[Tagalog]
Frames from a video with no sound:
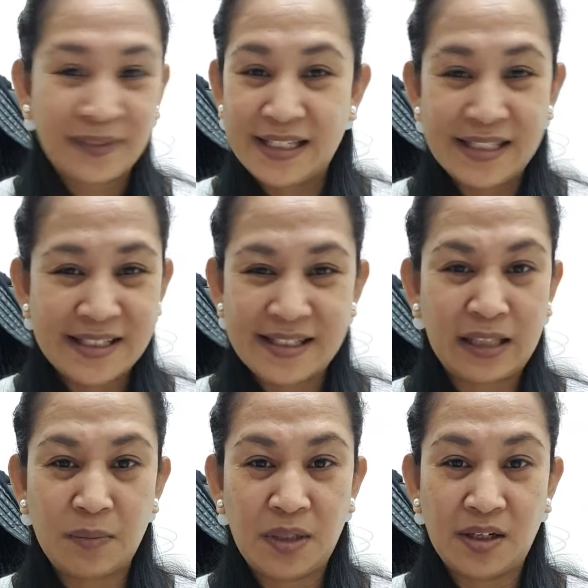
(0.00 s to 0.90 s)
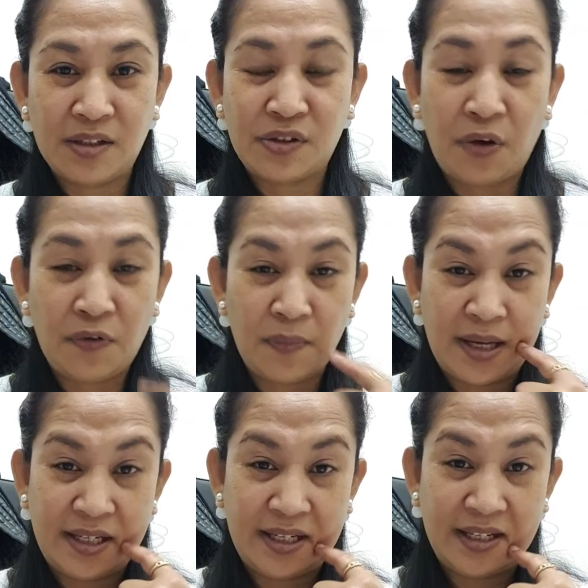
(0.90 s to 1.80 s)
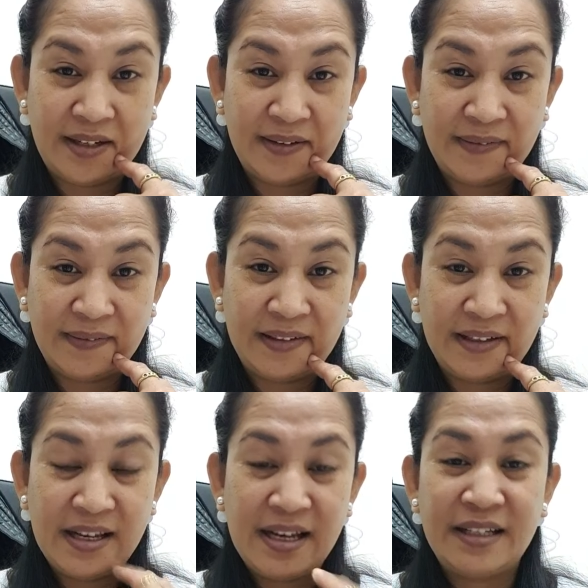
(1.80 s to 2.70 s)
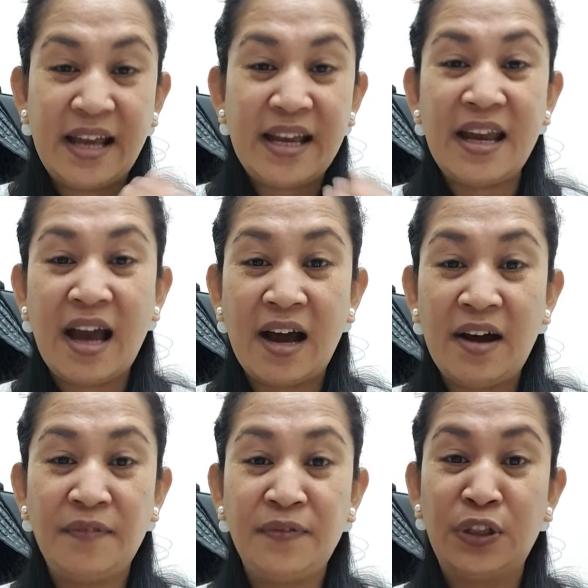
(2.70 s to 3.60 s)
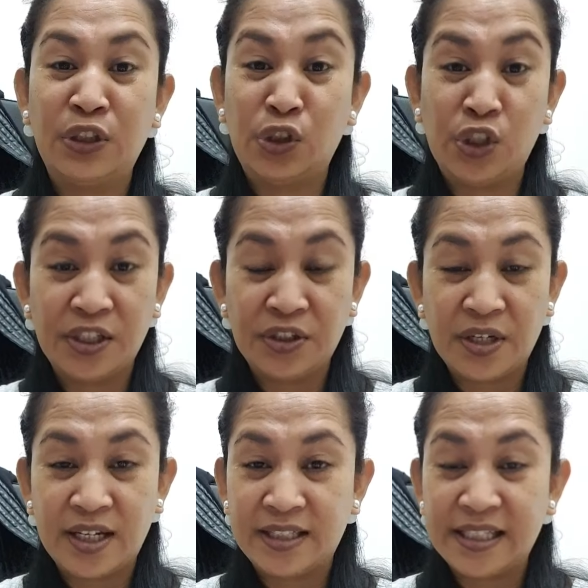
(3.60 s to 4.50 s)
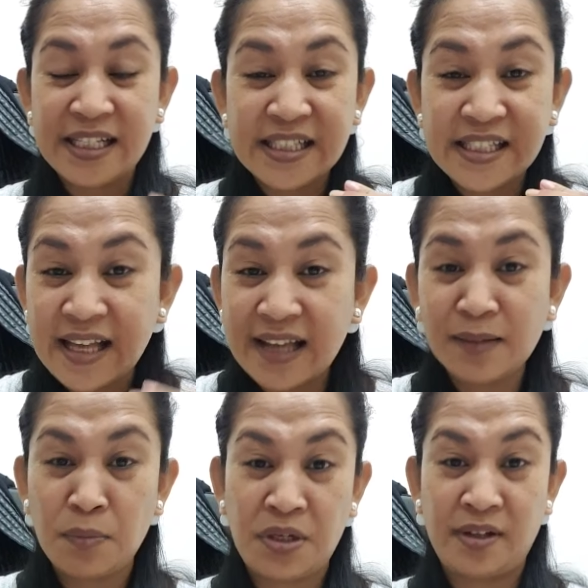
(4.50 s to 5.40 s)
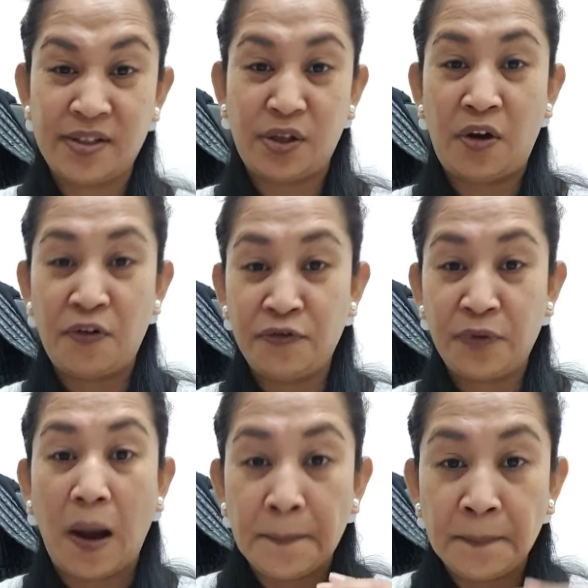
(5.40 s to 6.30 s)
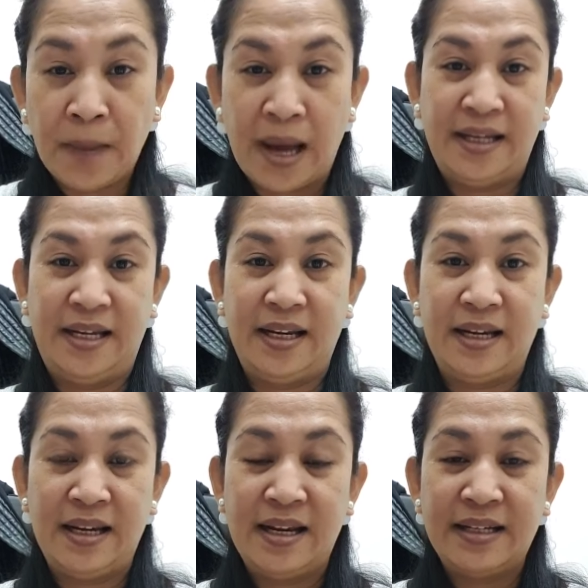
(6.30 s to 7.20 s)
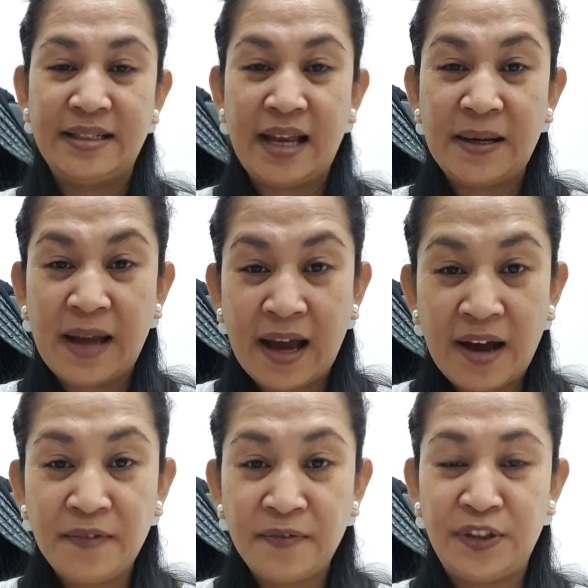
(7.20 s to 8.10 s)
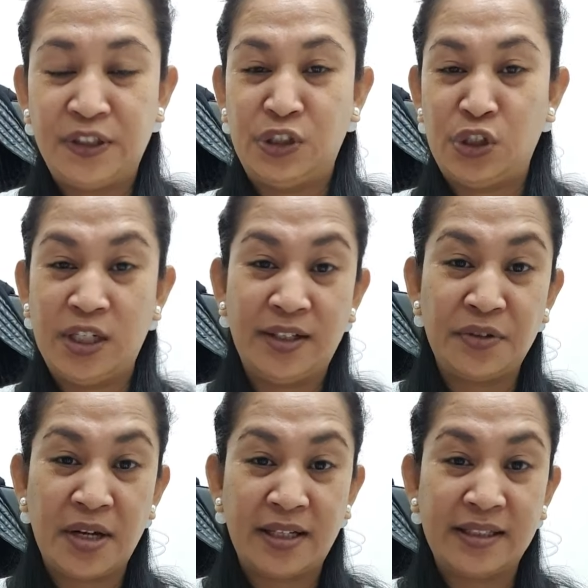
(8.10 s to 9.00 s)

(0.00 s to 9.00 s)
It's not because of money. They have their children. It's not because of money. They have their children.